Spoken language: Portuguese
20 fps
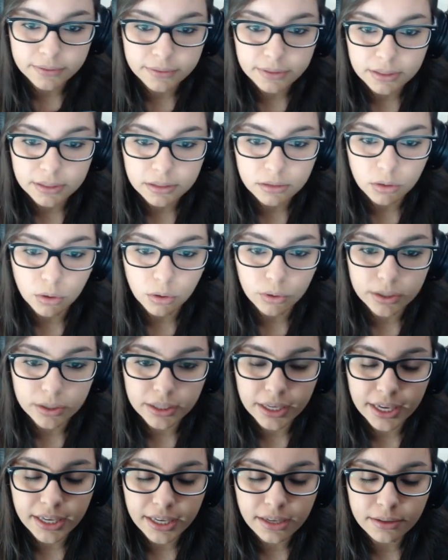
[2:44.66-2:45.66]
lá.
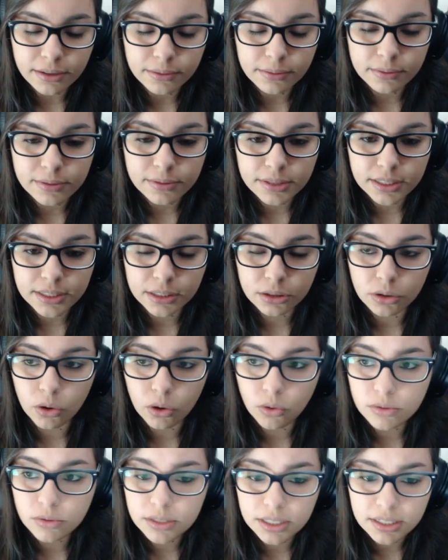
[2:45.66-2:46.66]
Ok.
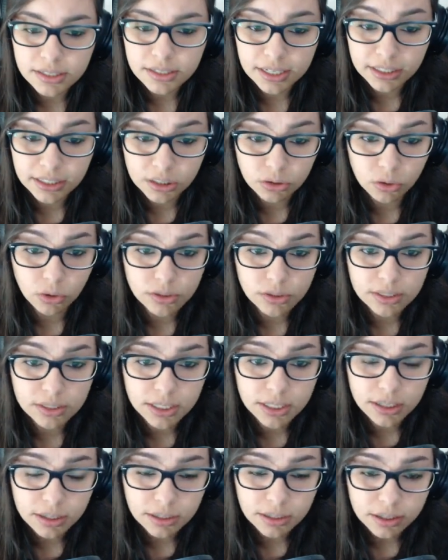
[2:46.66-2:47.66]
111,
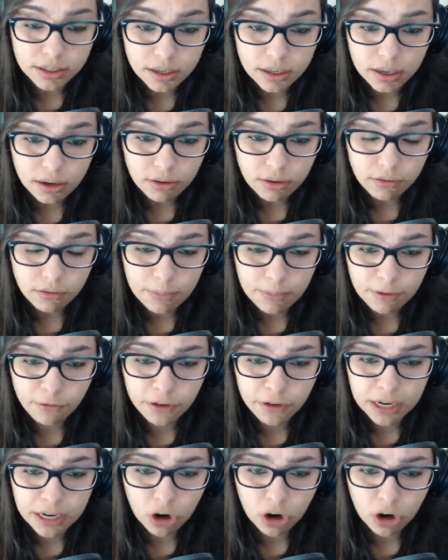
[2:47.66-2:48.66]
112. Vai,
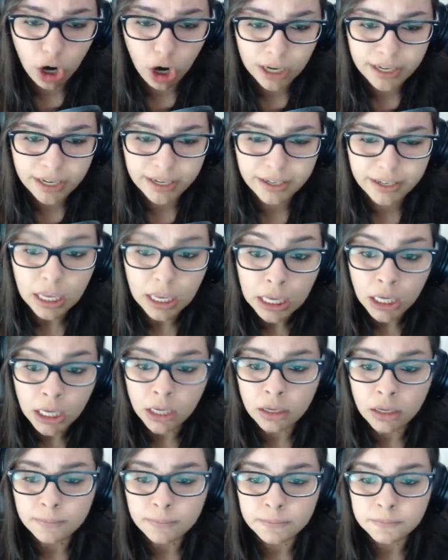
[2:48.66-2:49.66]
minha filha, corre.
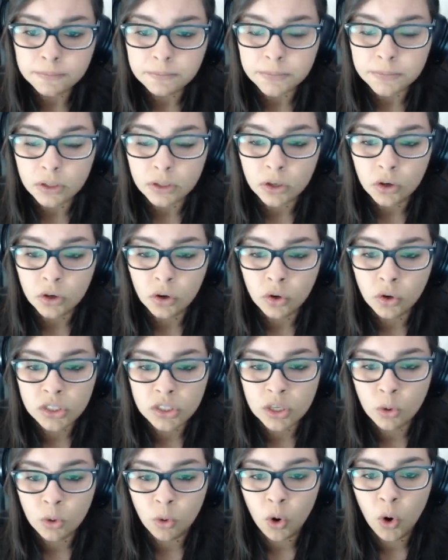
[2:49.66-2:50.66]

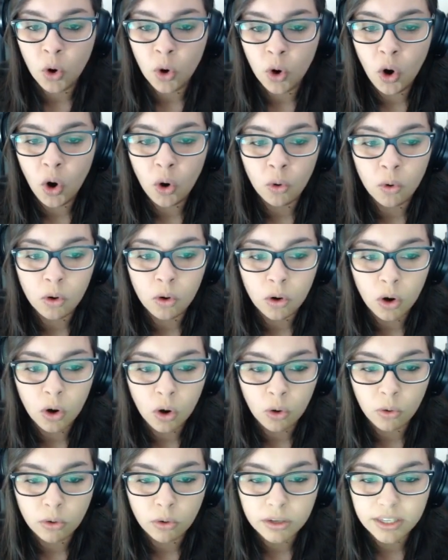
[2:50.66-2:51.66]
Ou seu. Ou, ou,
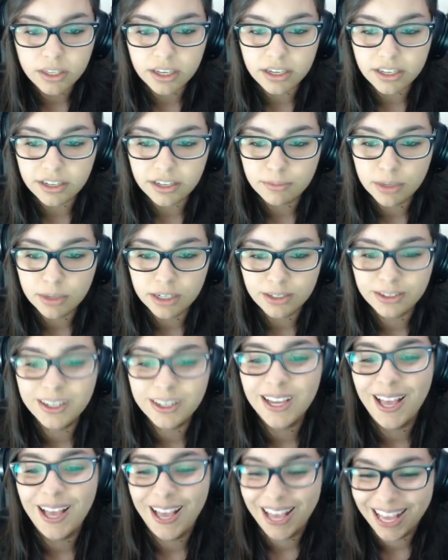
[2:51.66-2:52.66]
ou. E aí,
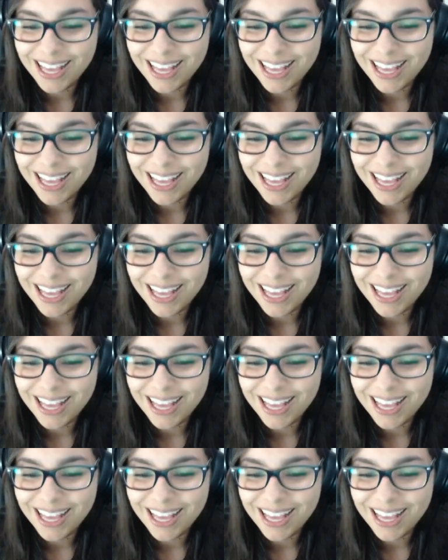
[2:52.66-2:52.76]
mano?